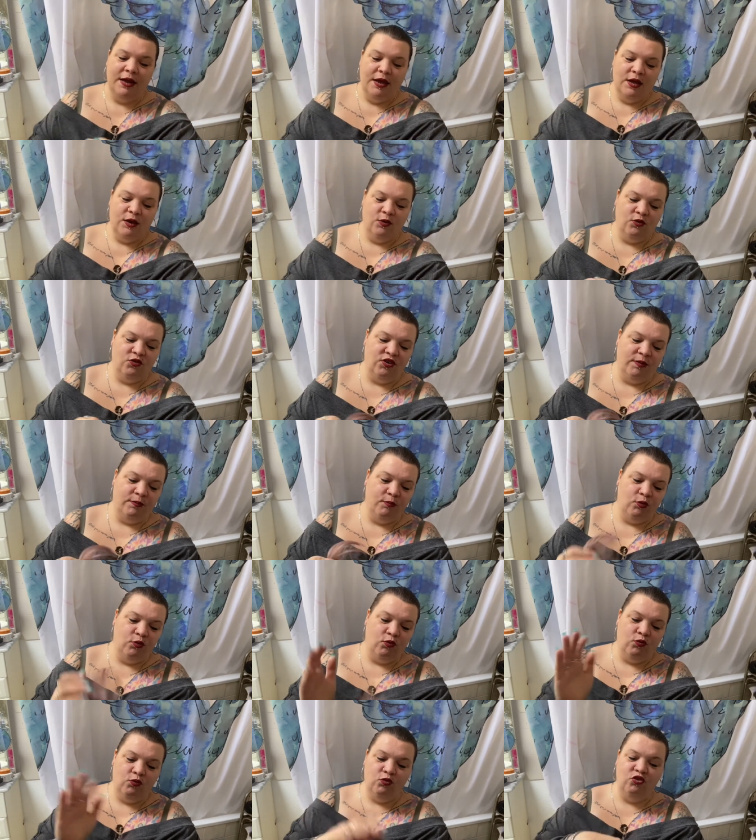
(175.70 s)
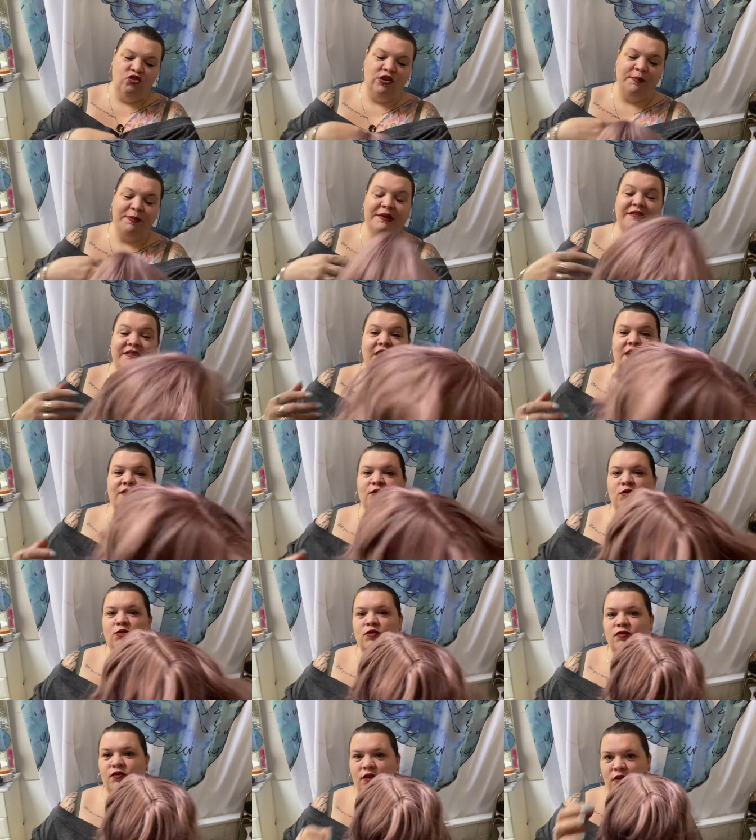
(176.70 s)
que j'aime beaucoup. Je l'ai pris celle-là avec
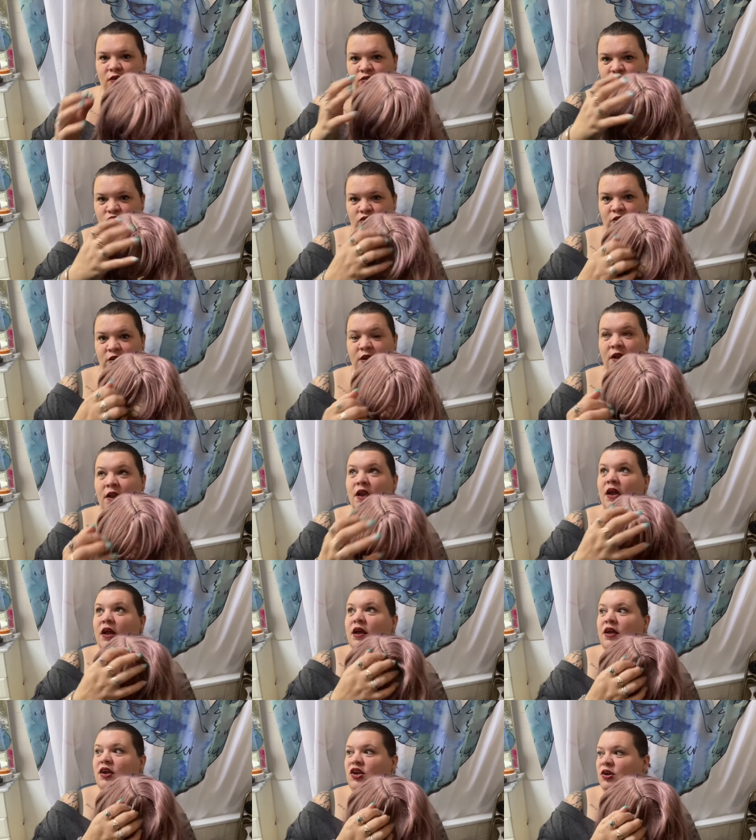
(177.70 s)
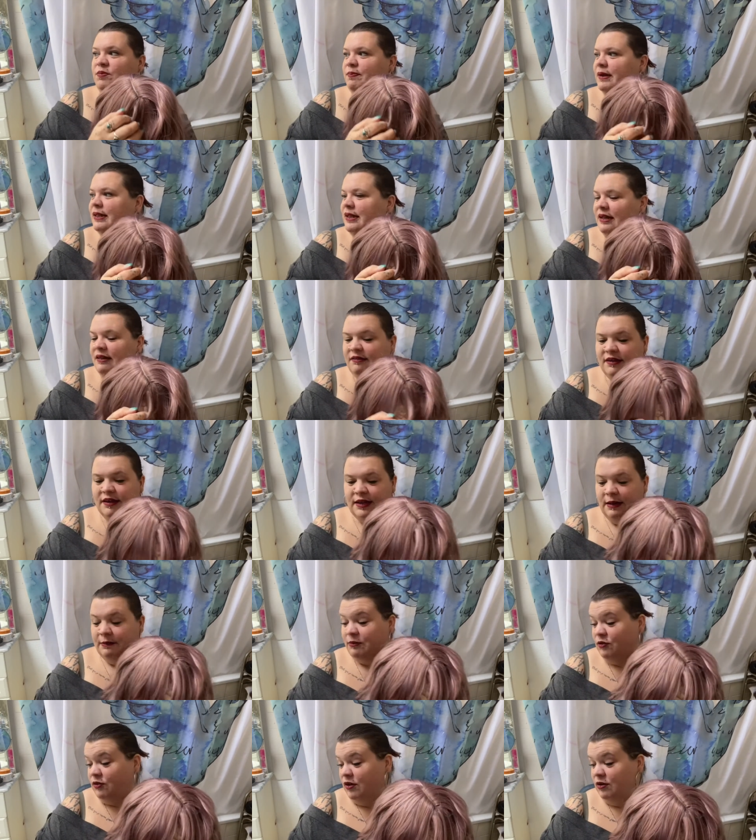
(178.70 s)
une frange. J'ai pas de casquette là
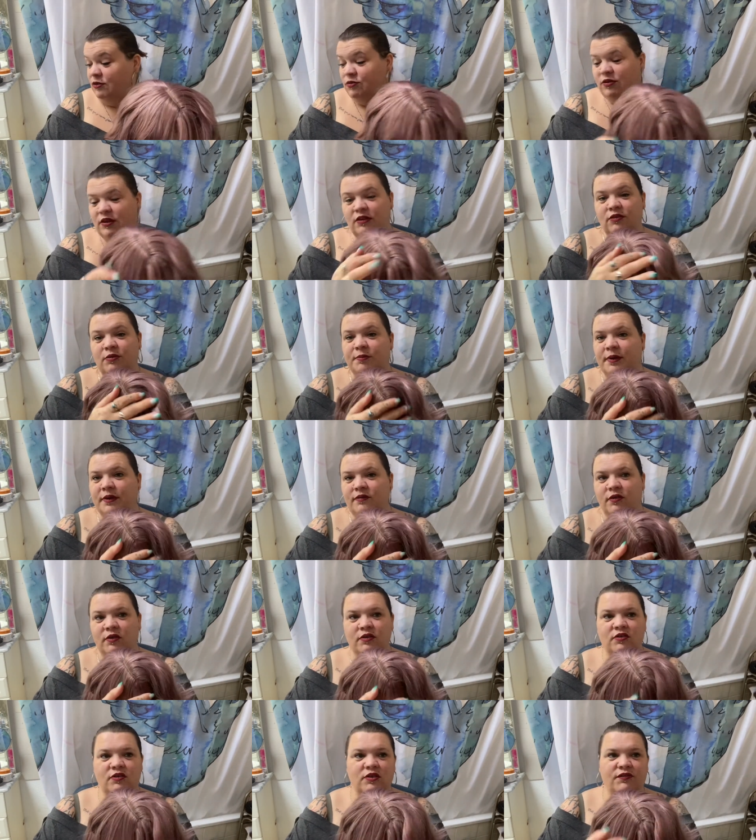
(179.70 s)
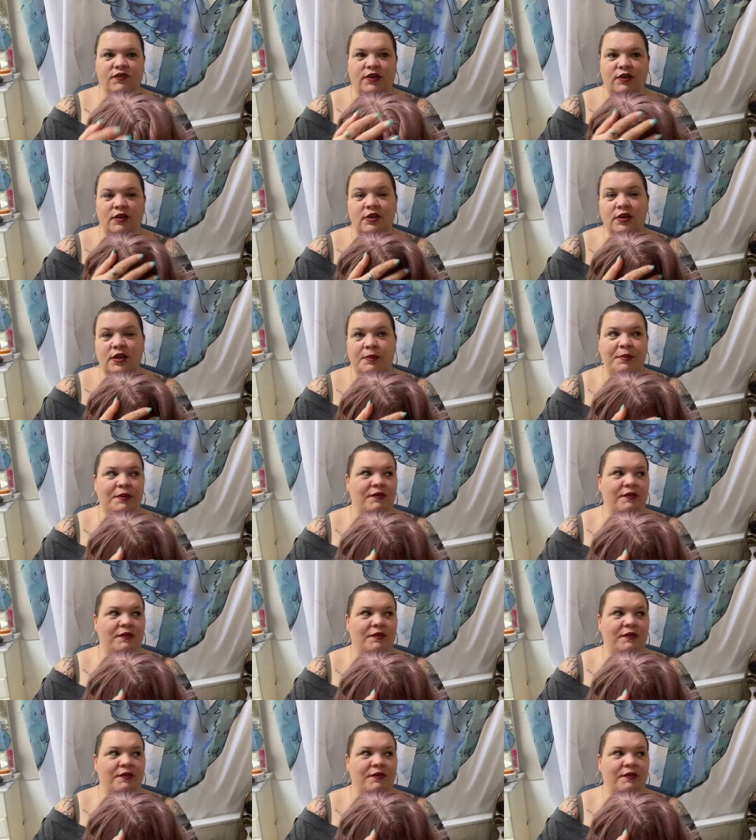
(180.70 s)
parce que les autres, elles n'ont pas de frange. Enfin, il y en a une qui n'a pas de